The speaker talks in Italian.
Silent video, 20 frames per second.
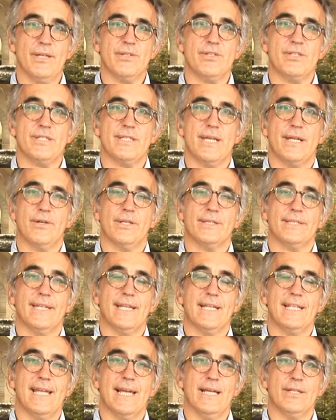che ci stanno
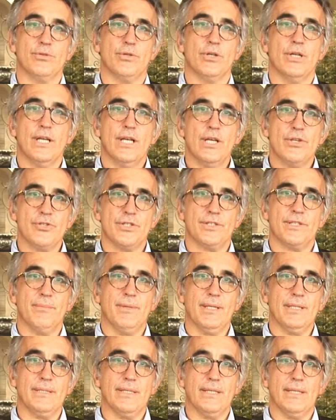attanagliando,
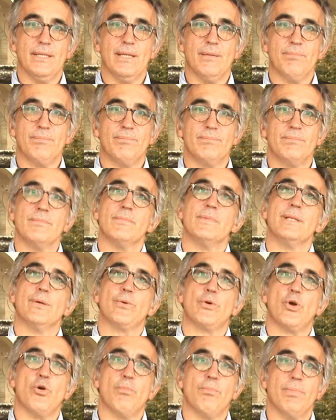certamente
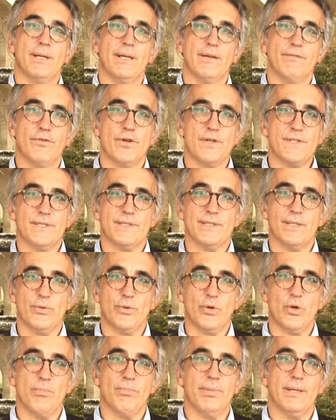l'Europa, la, la, forza
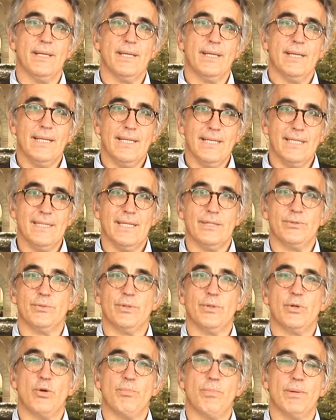dell'Europa, l'idea di
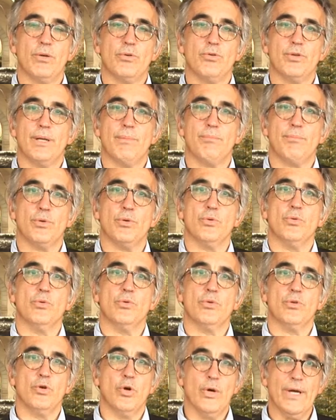un'Europa ancora
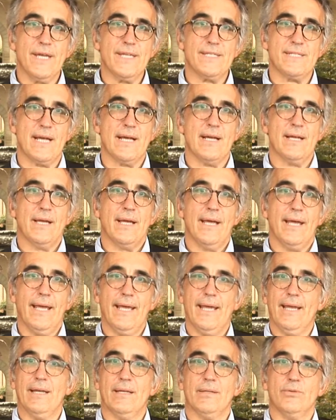più coesa
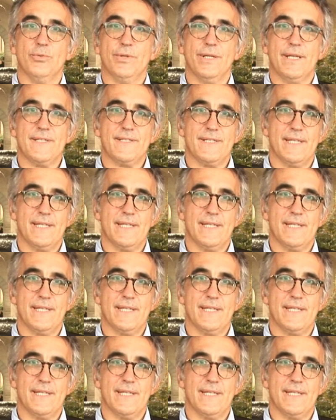è l'unica